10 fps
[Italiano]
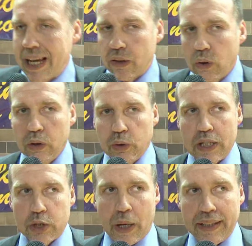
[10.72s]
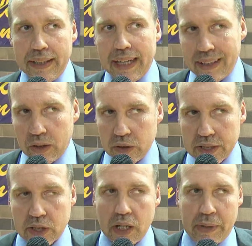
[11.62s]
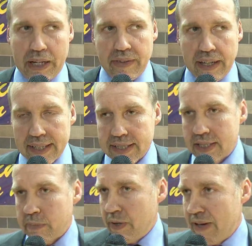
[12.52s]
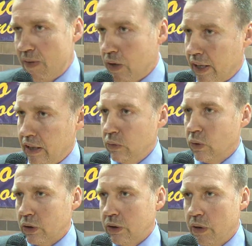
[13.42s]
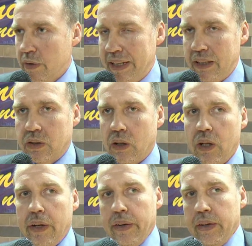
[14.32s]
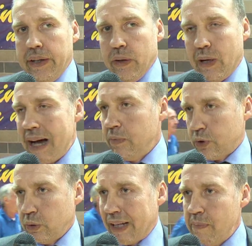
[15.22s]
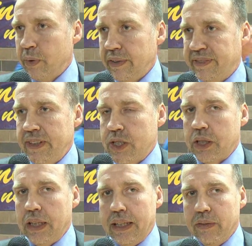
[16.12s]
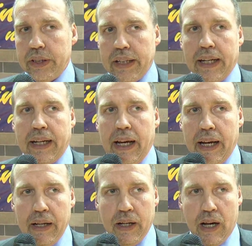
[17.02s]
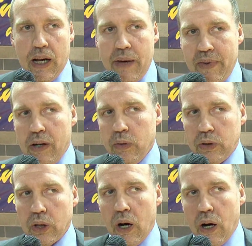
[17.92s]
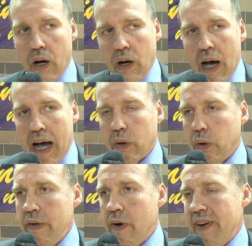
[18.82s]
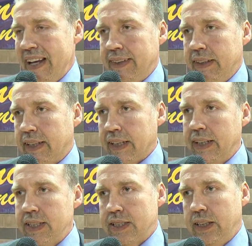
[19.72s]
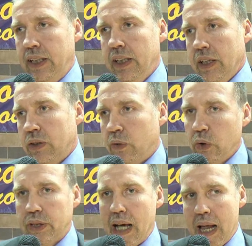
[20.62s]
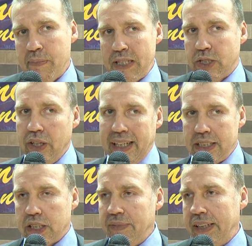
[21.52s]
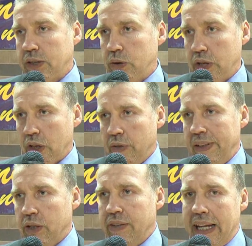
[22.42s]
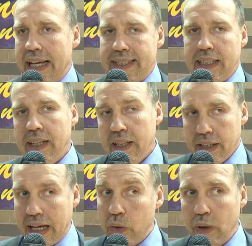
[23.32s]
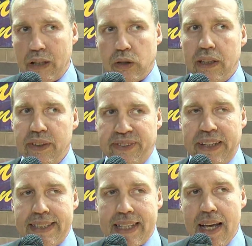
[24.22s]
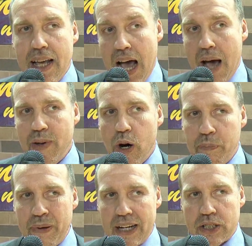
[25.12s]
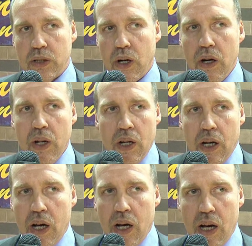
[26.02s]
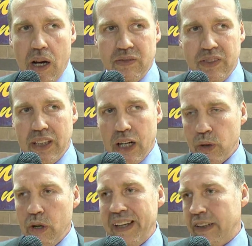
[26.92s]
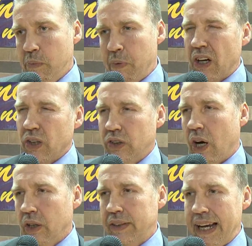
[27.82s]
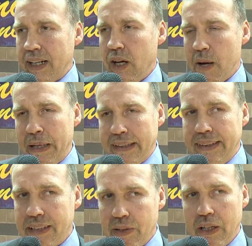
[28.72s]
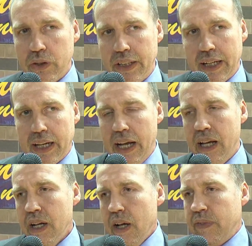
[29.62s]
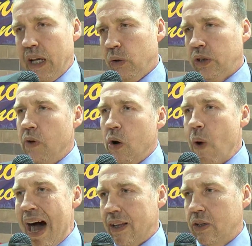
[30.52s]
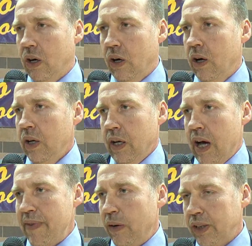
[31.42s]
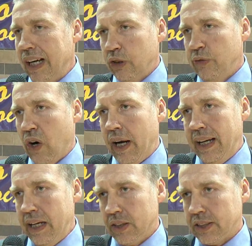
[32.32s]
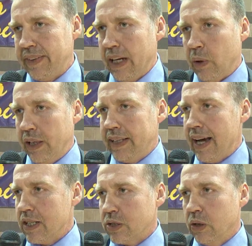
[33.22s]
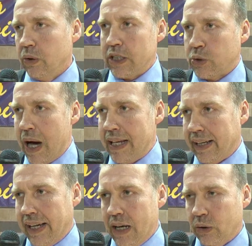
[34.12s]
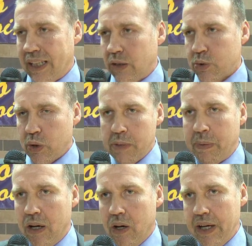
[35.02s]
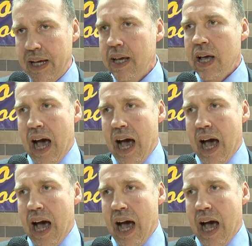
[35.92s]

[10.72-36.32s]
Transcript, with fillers: giocato contro una squadra in grande condizione perché Varese sapevamo che era in un ottimo momento un campo, su un campo difficile, devo dire che eh, abbiamo avuto alcuni momenti di crisi dovuti alla pressione che ci ha messo un certo momento Varese che ha allungato la difesa, abbiamo perso eh, in alcuni momenti un po' il controllo tecnico della partita ma devo dire che nell'ultimo quarto abbiamo tirato fuori le nostre vere qualità che sono una squadra che ha lottato su ogni pallone,